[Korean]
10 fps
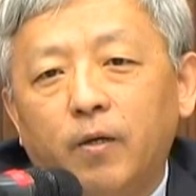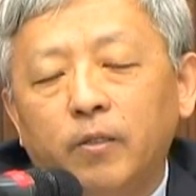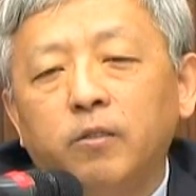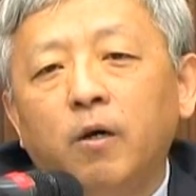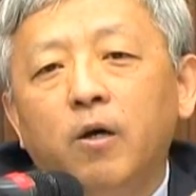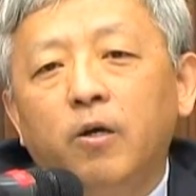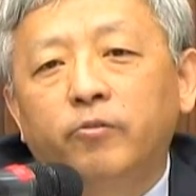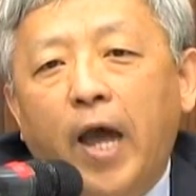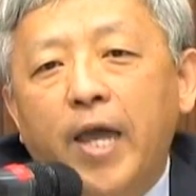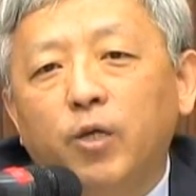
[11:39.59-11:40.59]
그래서
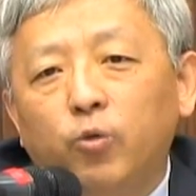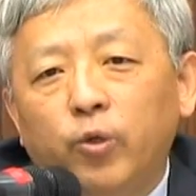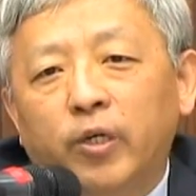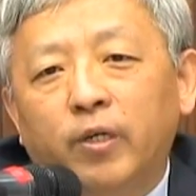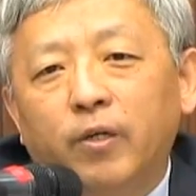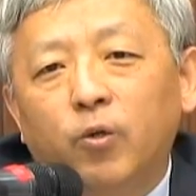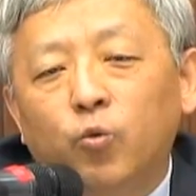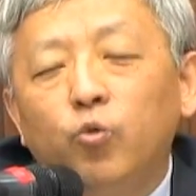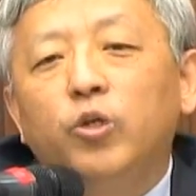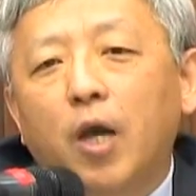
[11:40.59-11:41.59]
좌익
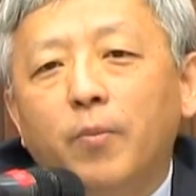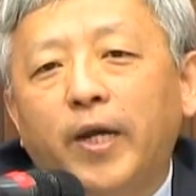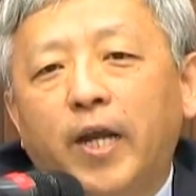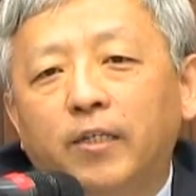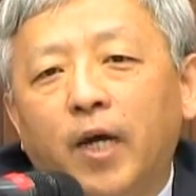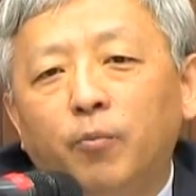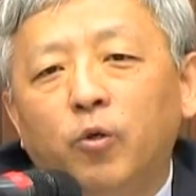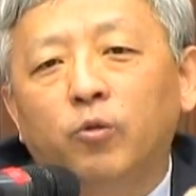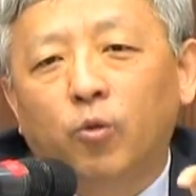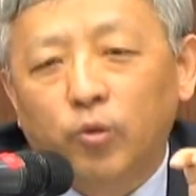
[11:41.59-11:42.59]
우익 군경만 아니라
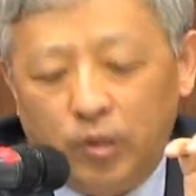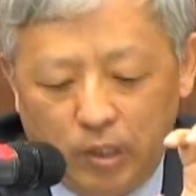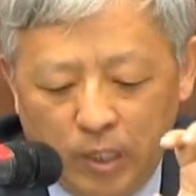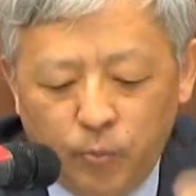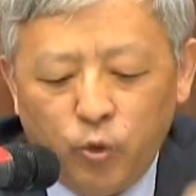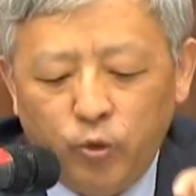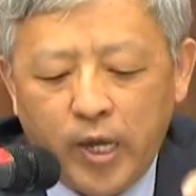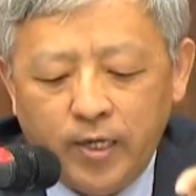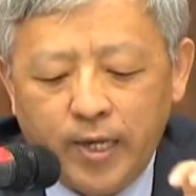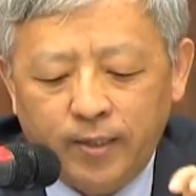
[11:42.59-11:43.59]
뭐
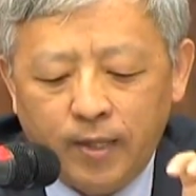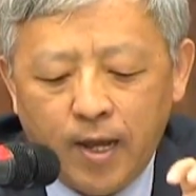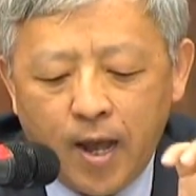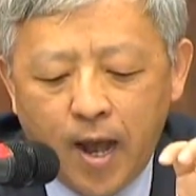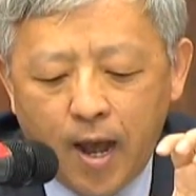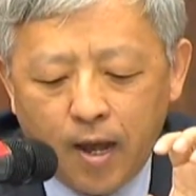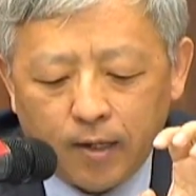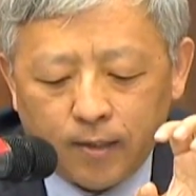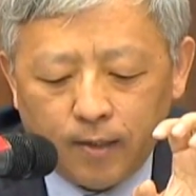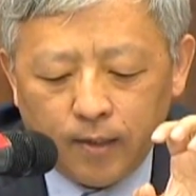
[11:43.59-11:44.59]
인민군에 의한
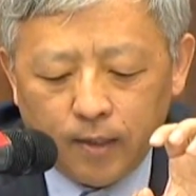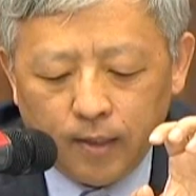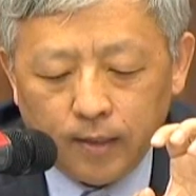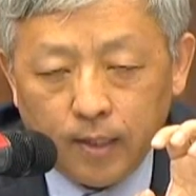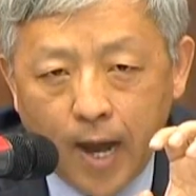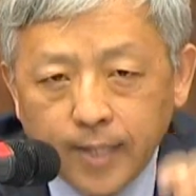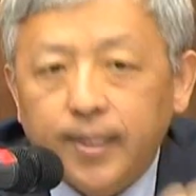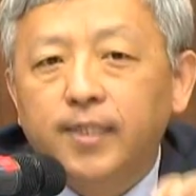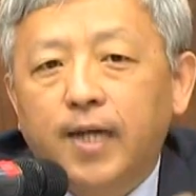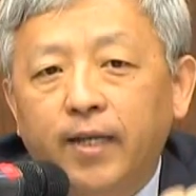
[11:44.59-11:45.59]
그
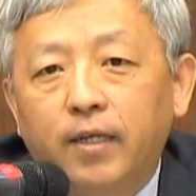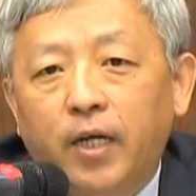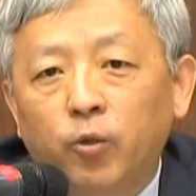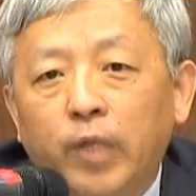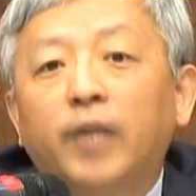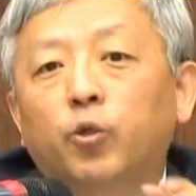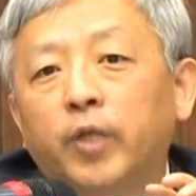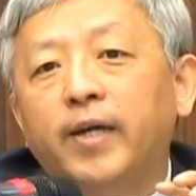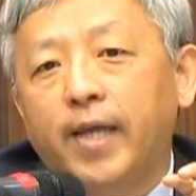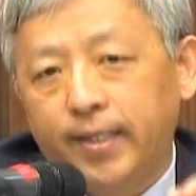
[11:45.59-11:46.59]
학살이라 하더라도 다
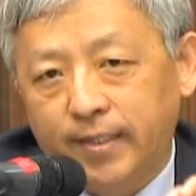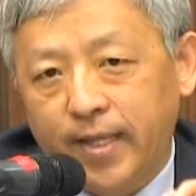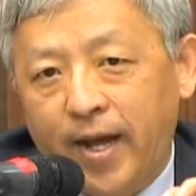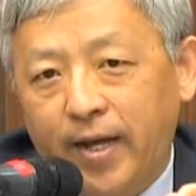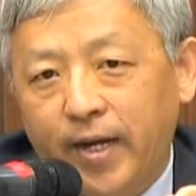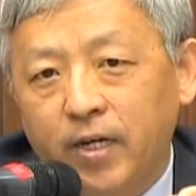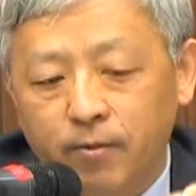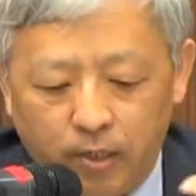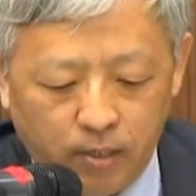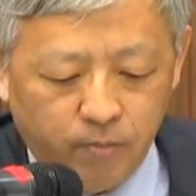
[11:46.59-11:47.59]
조사를 해야
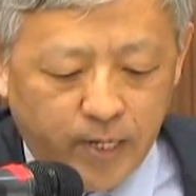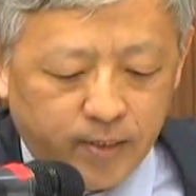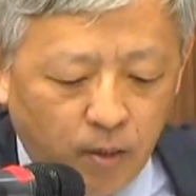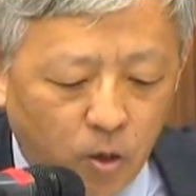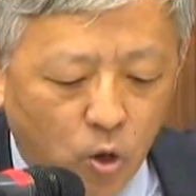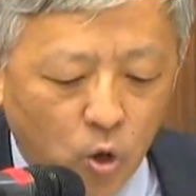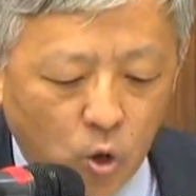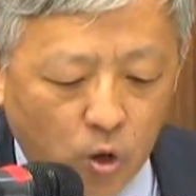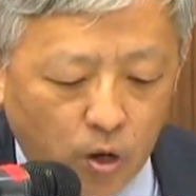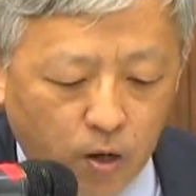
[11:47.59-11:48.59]
된다라는 의미에서
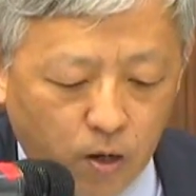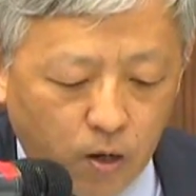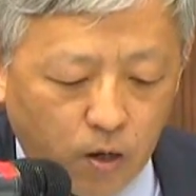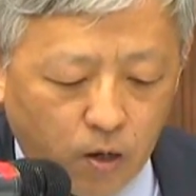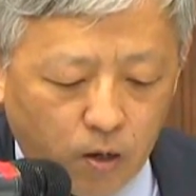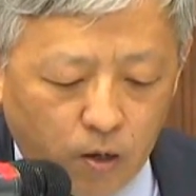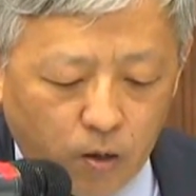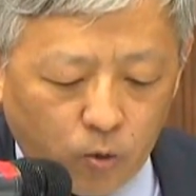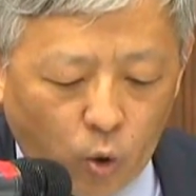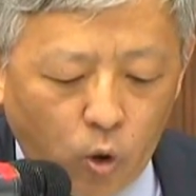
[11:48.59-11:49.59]

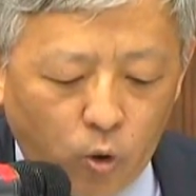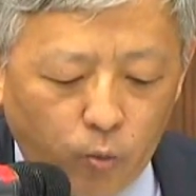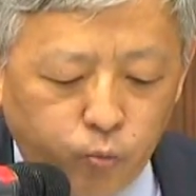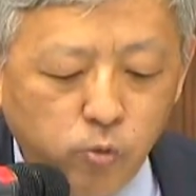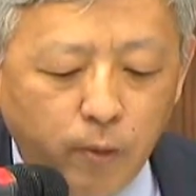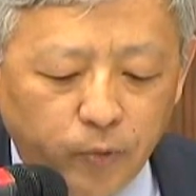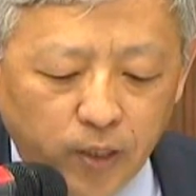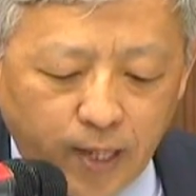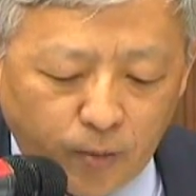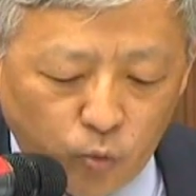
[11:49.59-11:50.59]
어, 고
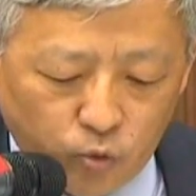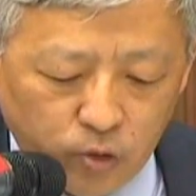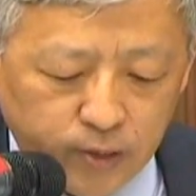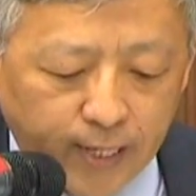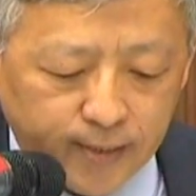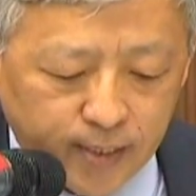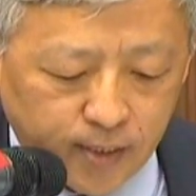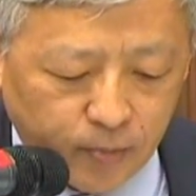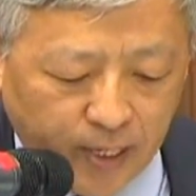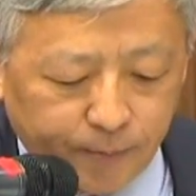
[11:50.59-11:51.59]
불법적이라는 문구를
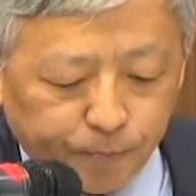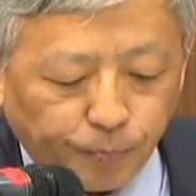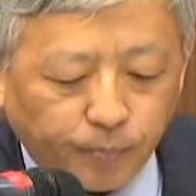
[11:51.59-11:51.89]
삭제했습니다.